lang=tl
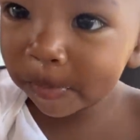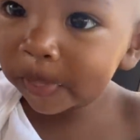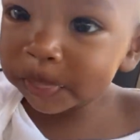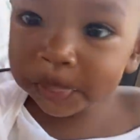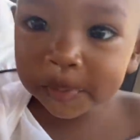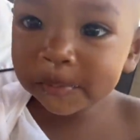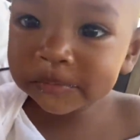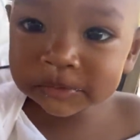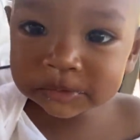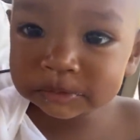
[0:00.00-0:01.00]
Smart.
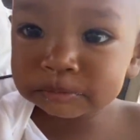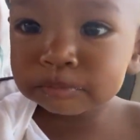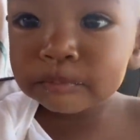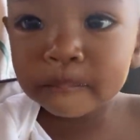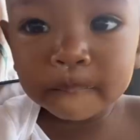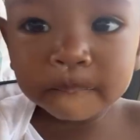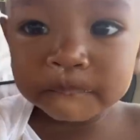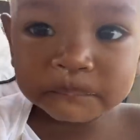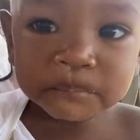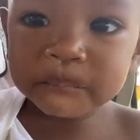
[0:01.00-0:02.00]

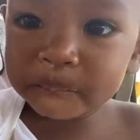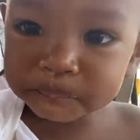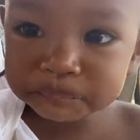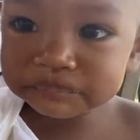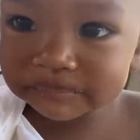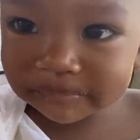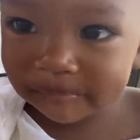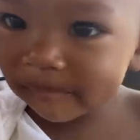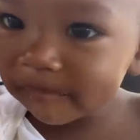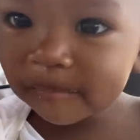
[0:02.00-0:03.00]
Marunong na si Chico
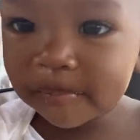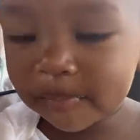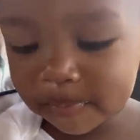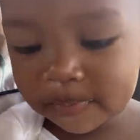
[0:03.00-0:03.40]
mag-hi.